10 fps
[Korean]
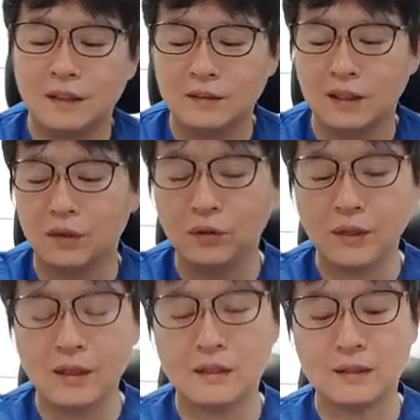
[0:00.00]
자,
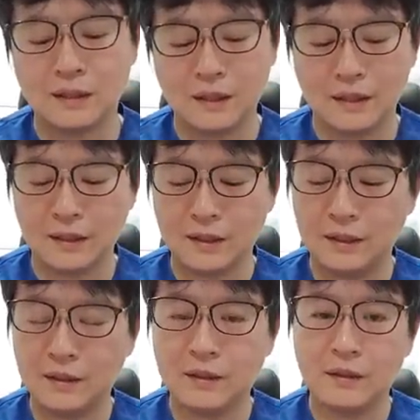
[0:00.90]
여기까지가
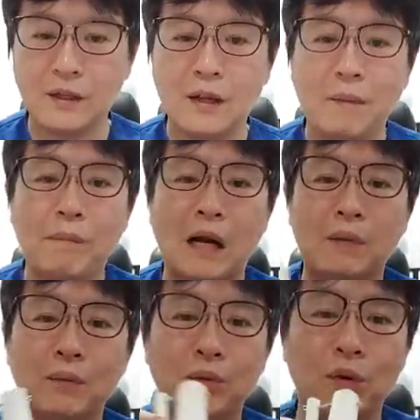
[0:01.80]

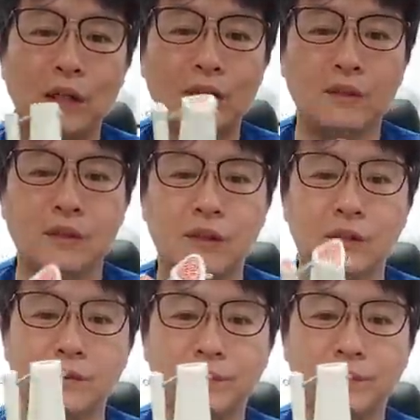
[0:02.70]
발목 관절,